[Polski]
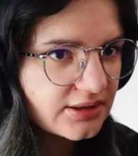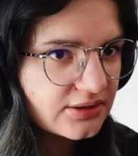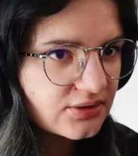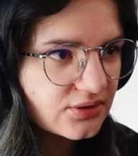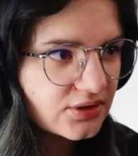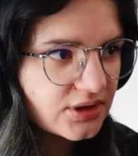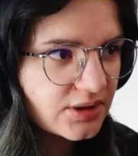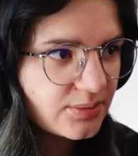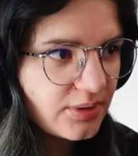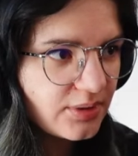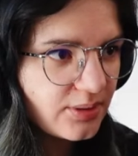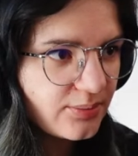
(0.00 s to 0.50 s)
To
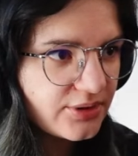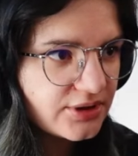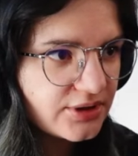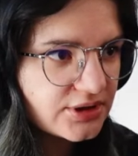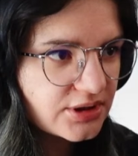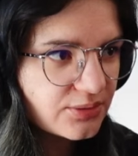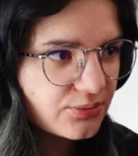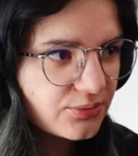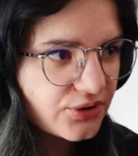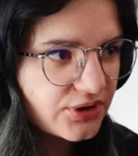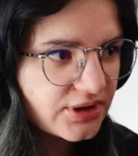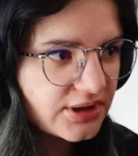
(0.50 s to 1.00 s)
chyba
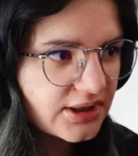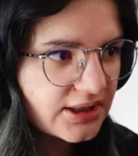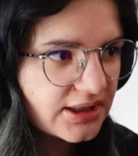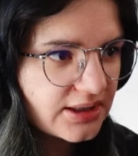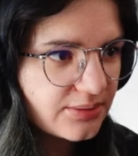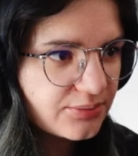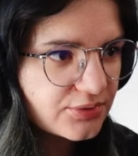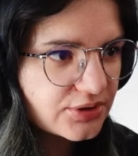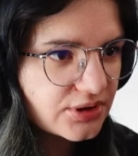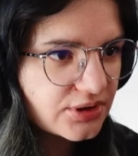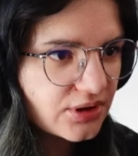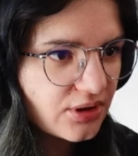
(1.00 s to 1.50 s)
będzie mój
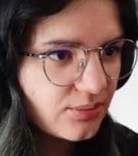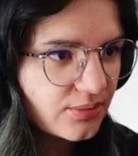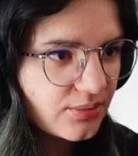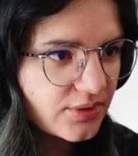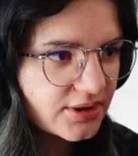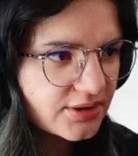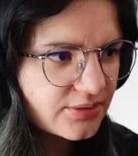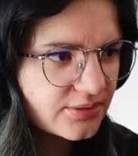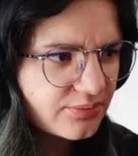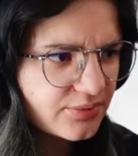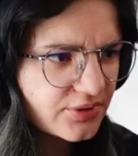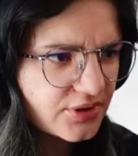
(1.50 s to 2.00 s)
najlepszy
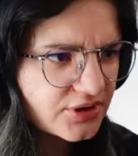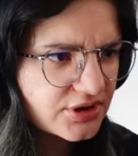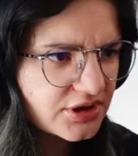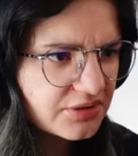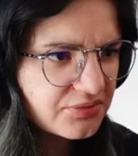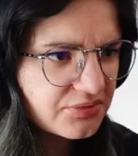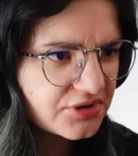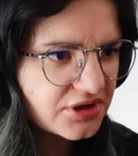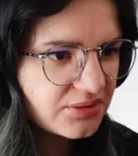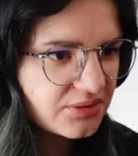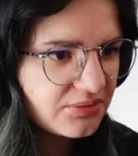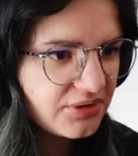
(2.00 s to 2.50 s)
omlet. Proszę
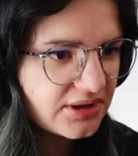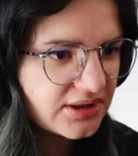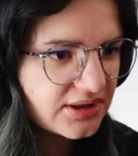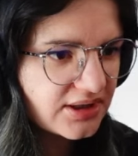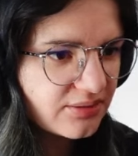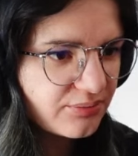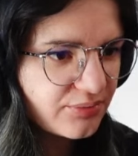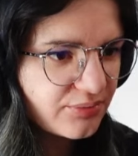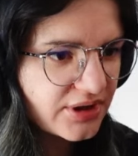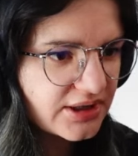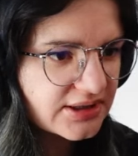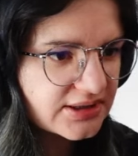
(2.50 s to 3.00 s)
przyjmij
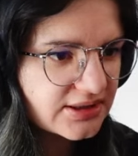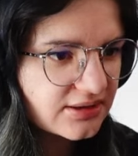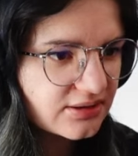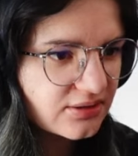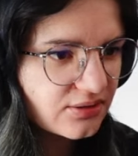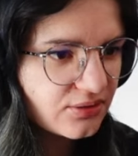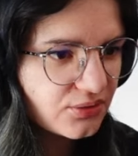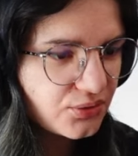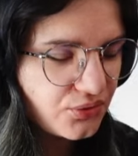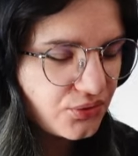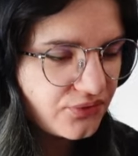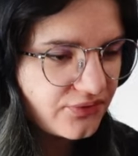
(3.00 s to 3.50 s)
ten prezent,
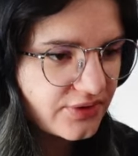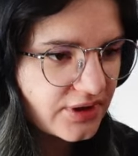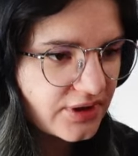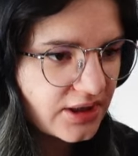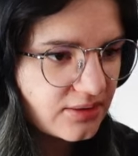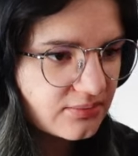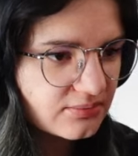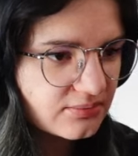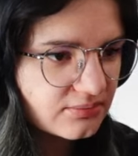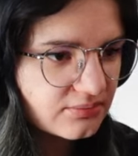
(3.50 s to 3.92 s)
lodówka.